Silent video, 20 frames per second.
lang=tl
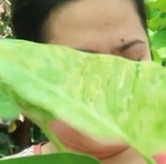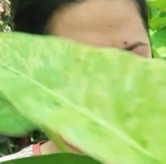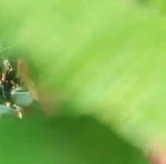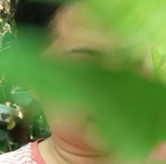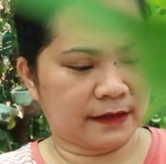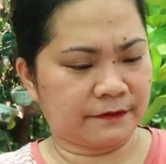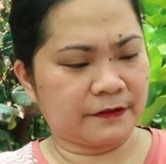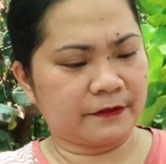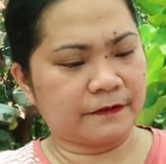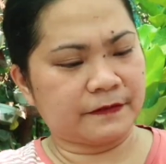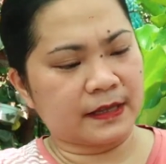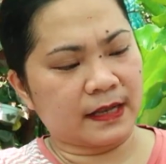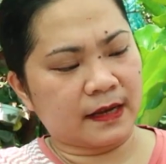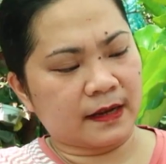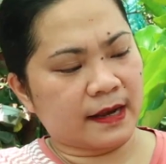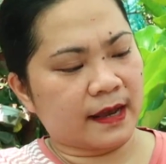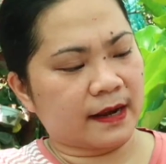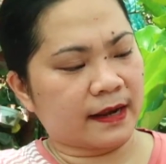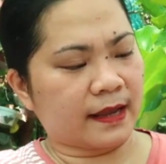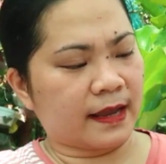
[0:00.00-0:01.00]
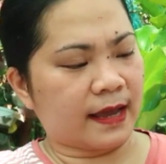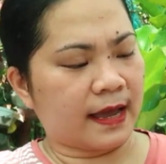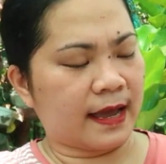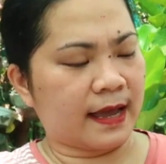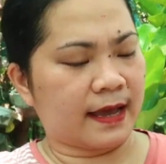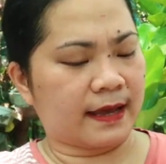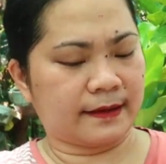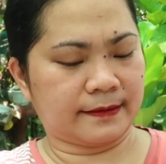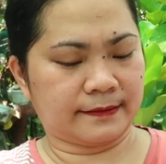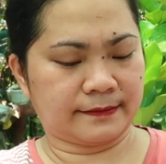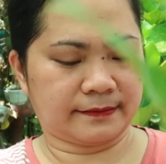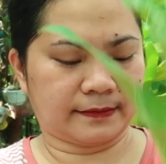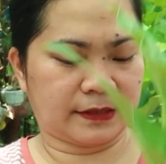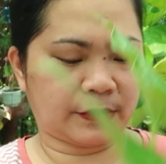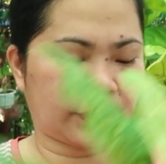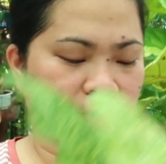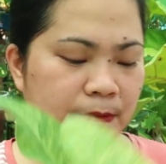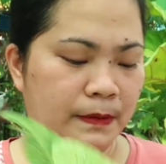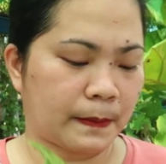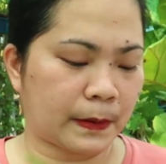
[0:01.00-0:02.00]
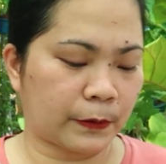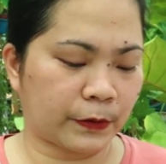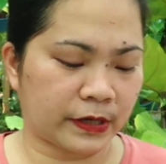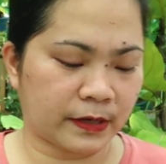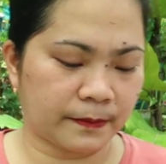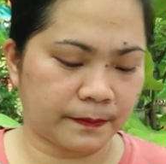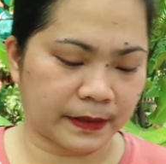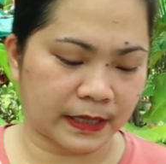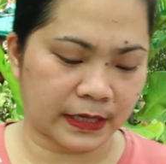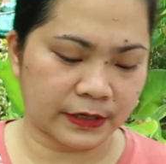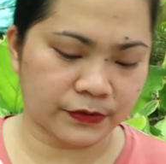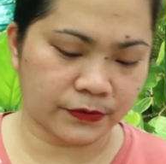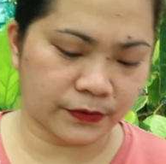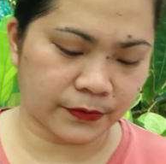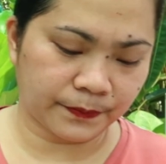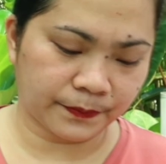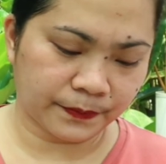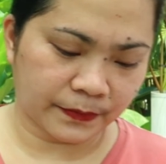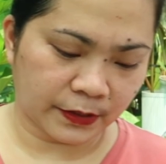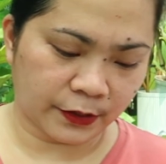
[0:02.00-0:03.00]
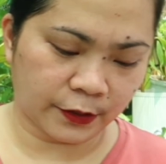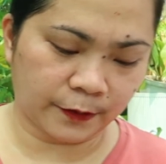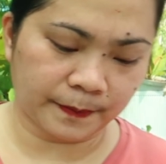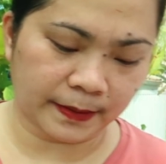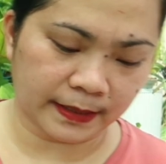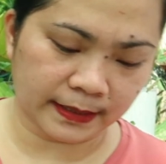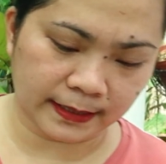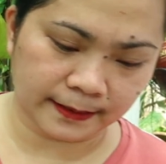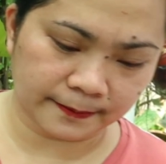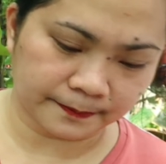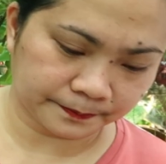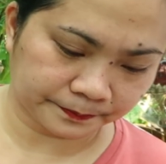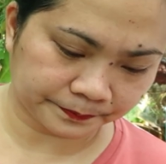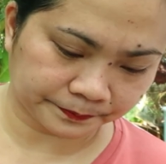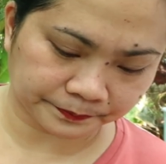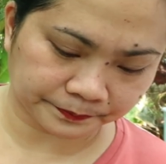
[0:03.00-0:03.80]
9.50 lang ere ha. Hindi ko na babaguhin ang presyo. Yun pa din.